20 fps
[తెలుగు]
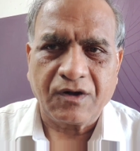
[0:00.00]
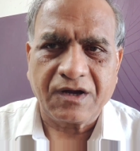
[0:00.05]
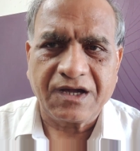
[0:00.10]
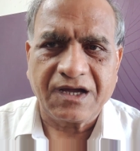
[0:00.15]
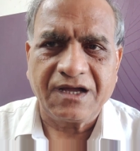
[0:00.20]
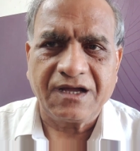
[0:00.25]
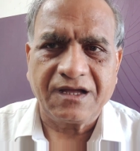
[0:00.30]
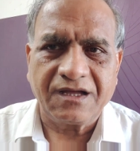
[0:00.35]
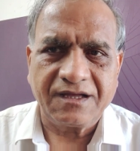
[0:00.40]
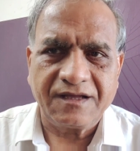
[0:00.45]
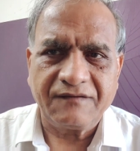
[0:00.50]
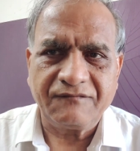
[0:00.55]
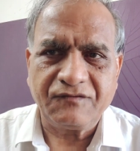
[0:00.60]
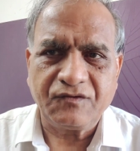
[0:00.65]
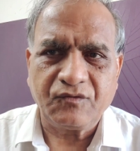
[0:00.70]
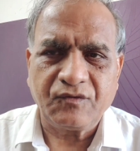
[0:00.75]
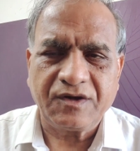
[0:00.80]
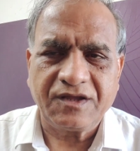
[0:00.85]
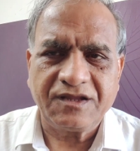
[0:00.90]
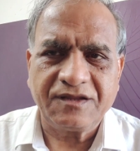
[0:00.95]
ఒక
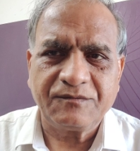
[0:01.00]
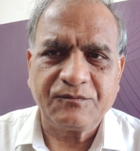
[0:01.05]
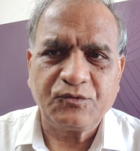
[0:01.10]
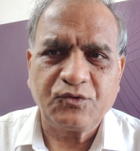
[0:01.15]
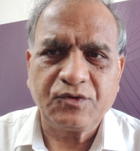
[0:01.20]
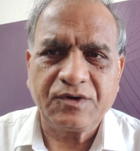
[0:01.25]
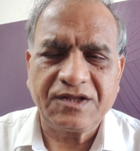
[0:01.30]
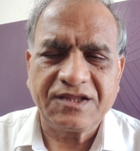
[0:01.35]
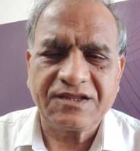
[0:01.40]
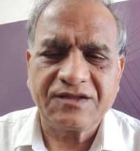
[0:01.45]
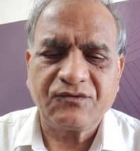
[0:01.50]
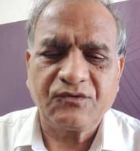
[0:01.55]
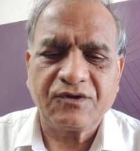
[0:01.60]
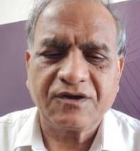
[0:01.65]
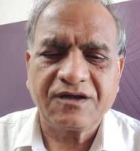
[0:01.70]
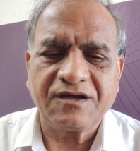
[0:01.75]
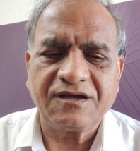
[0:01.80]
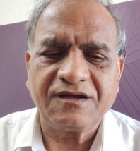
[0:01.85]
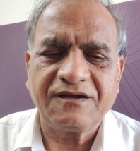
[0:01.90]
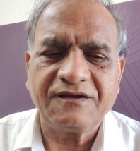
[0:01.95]
వివాదము లేదా
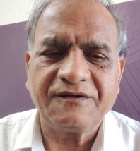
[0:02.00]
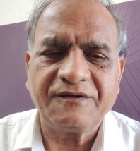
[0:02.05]
ఒక